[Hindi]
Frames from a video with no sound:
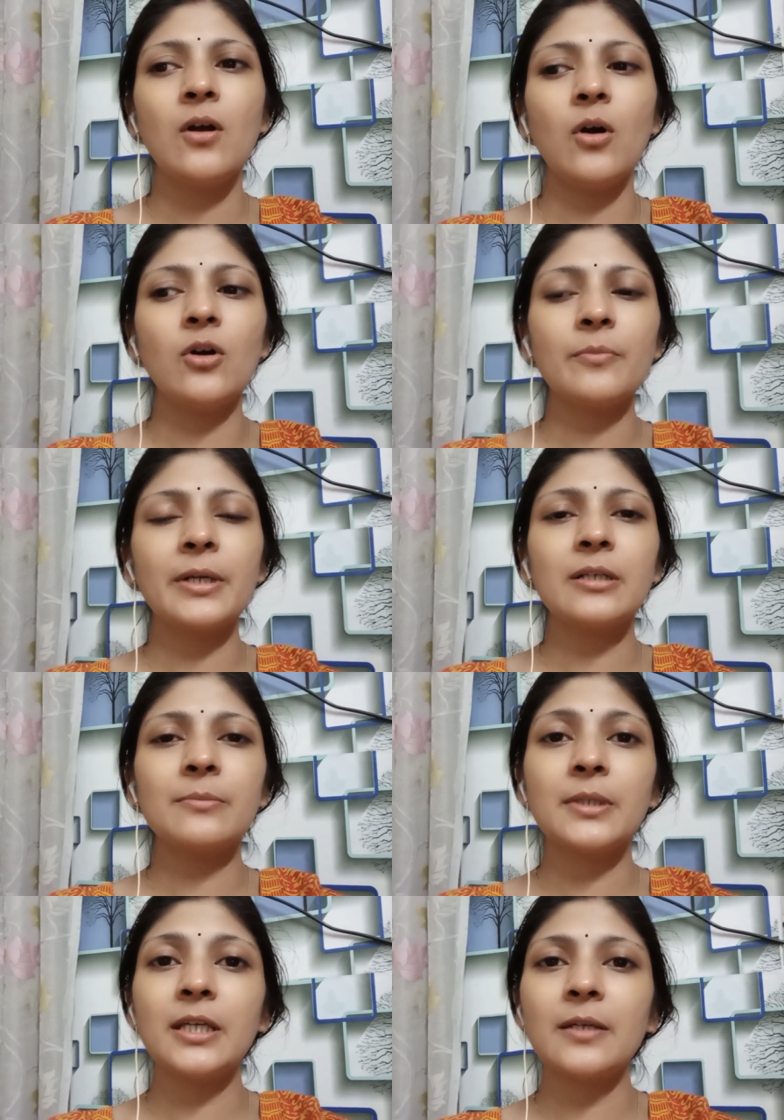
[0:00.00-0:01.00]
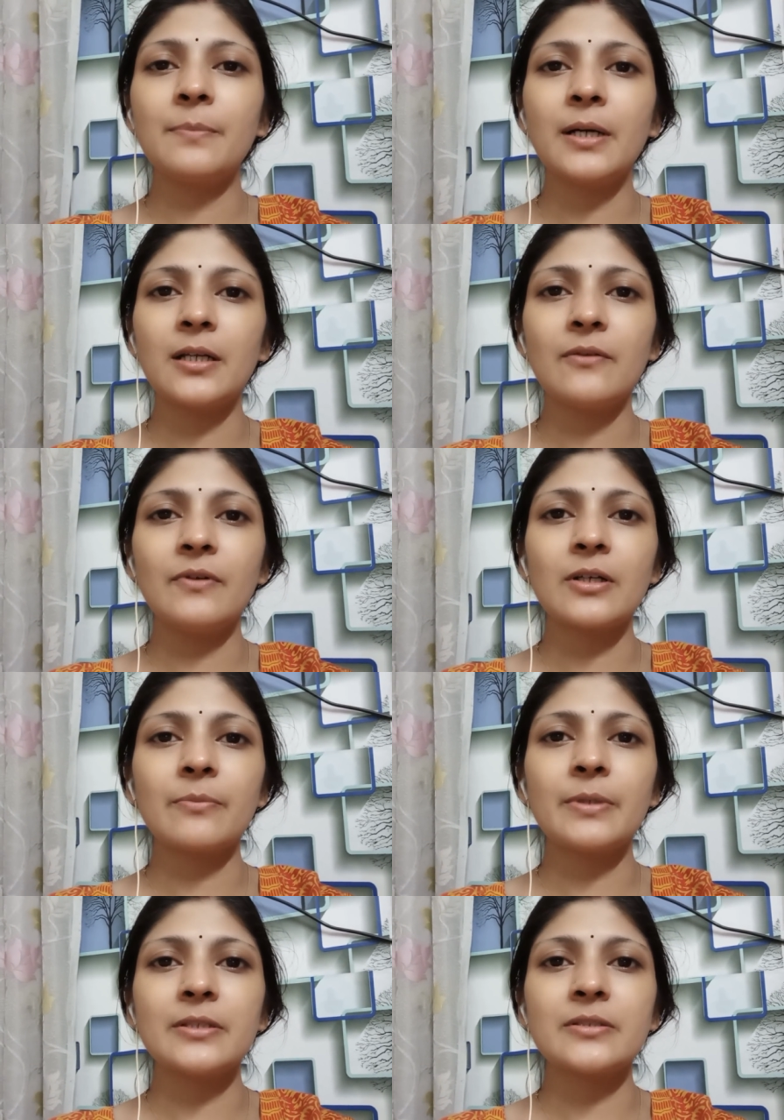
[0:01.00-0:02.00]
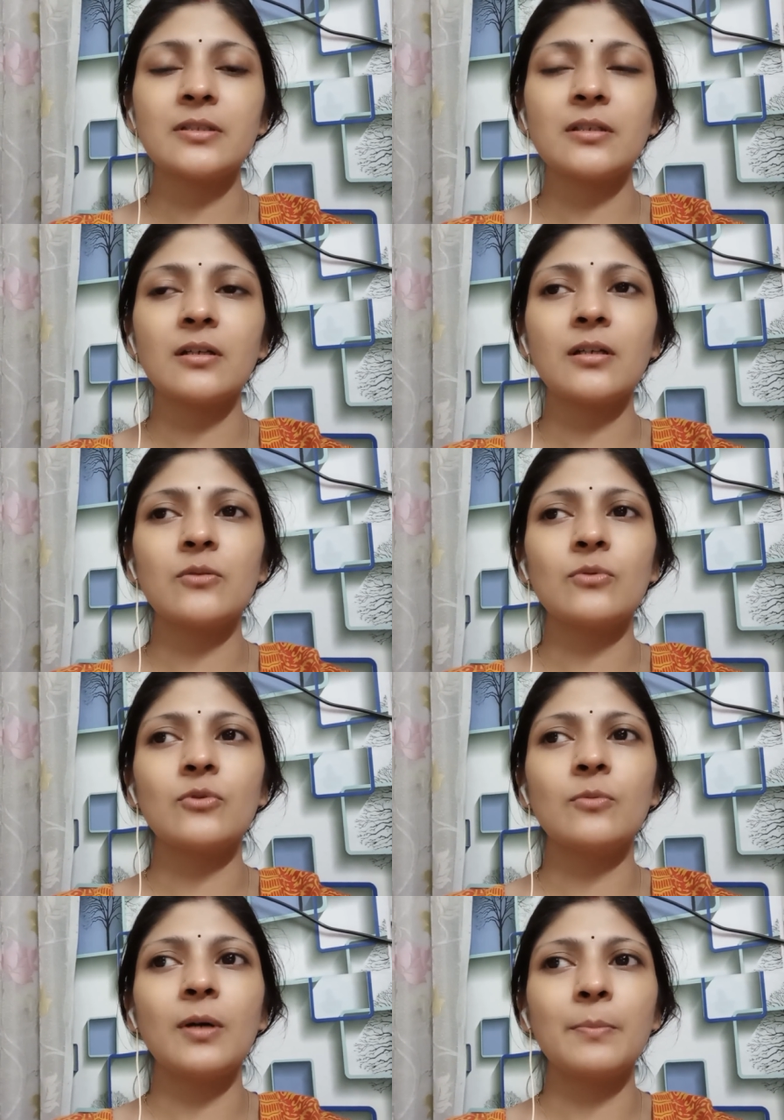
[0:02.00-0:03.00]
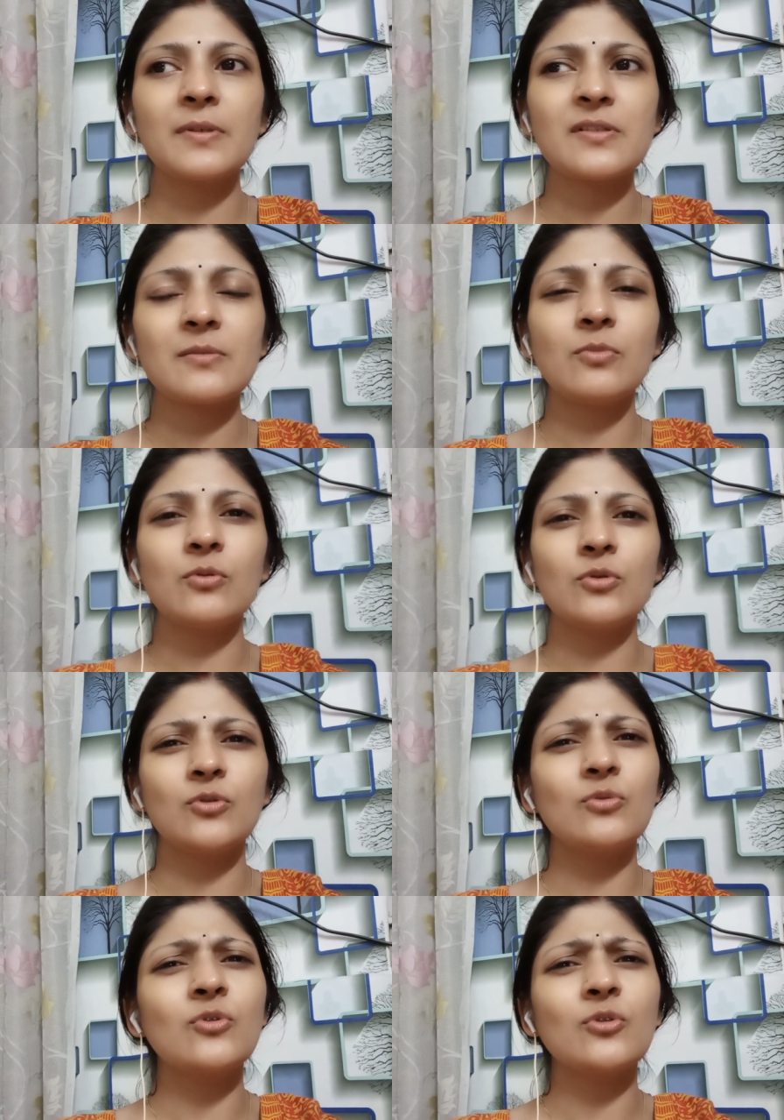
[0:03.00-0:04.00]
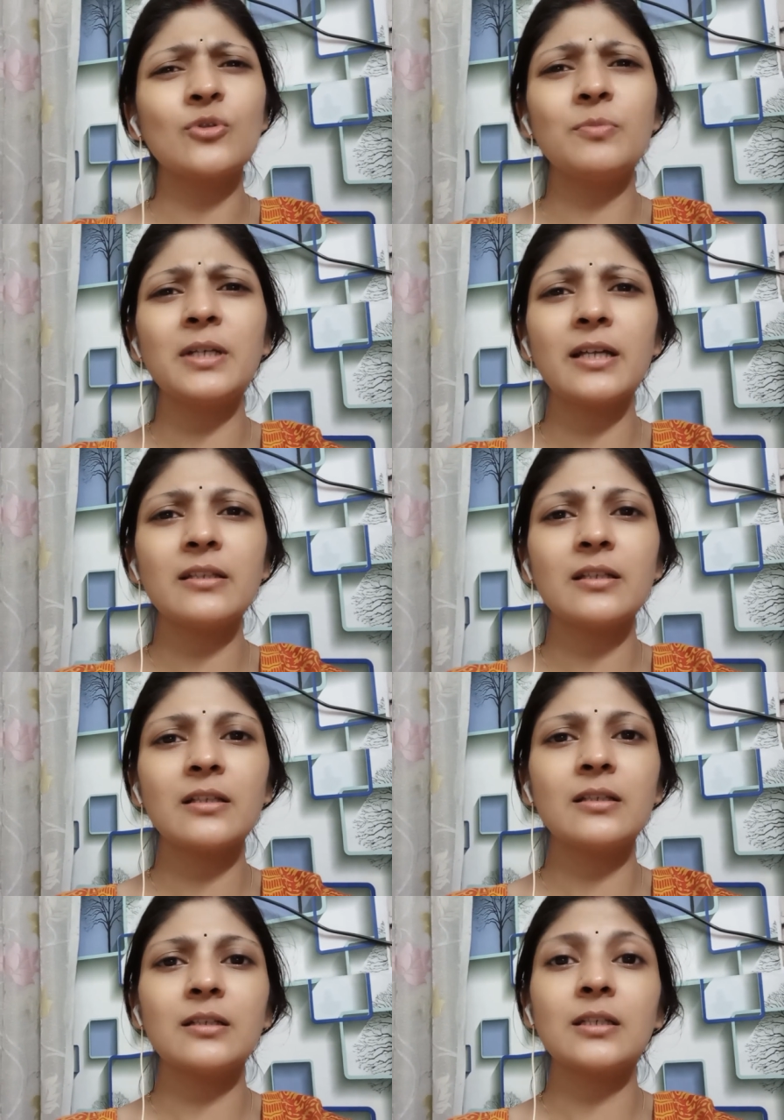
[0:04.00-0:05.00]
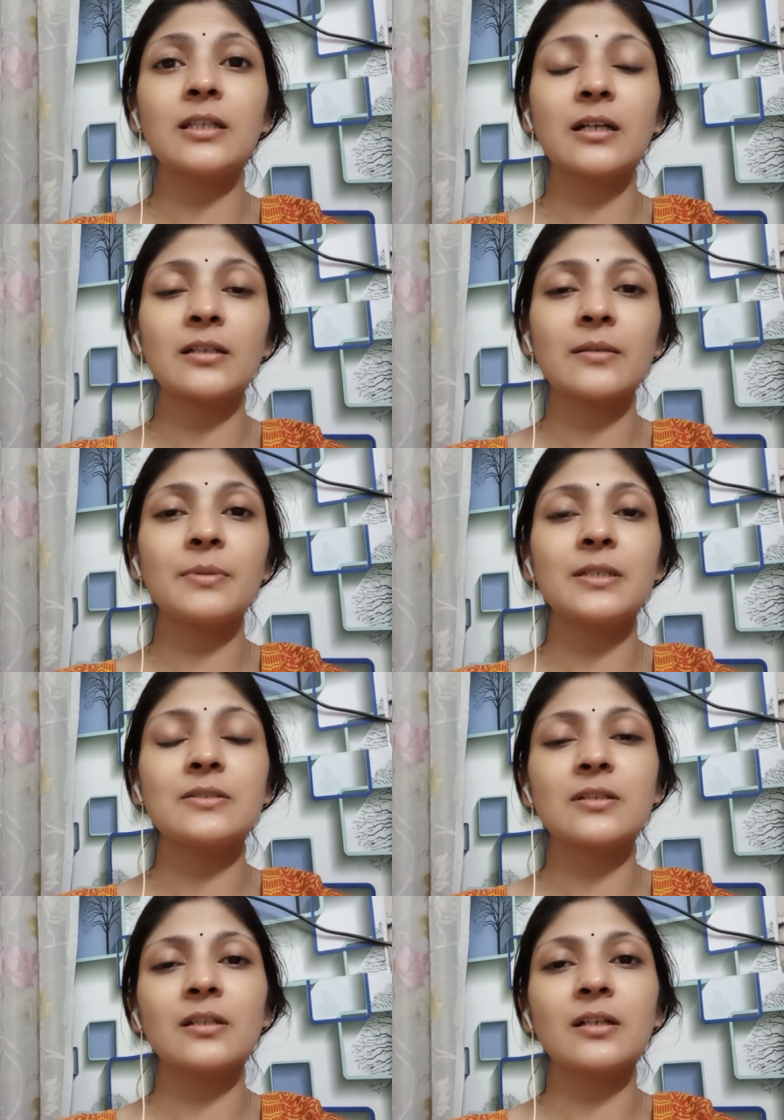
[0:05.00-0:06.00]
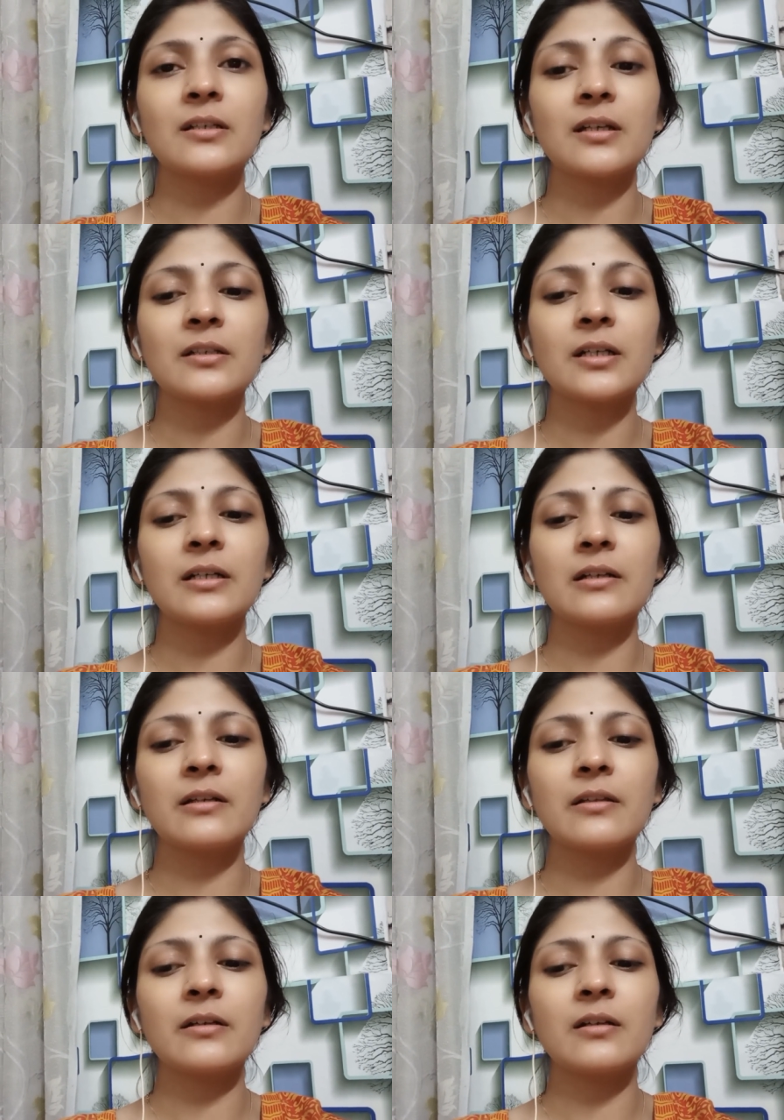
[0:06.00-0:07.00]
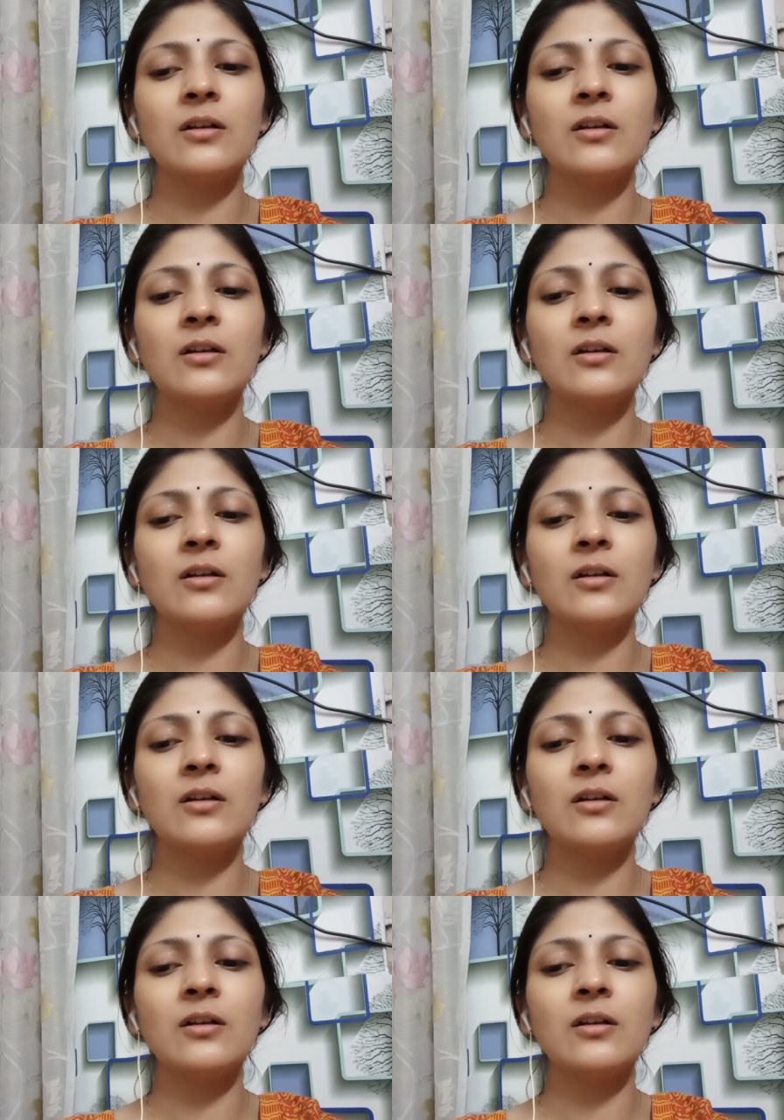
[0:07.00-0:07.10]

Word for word: और मैडम एक बार ही वर्क भेजती हैं अगर उनको वापस से बोलो तो उनको खुद भी याद नहीं रहता कि क्या क्या भेजना था क्या क्या करना था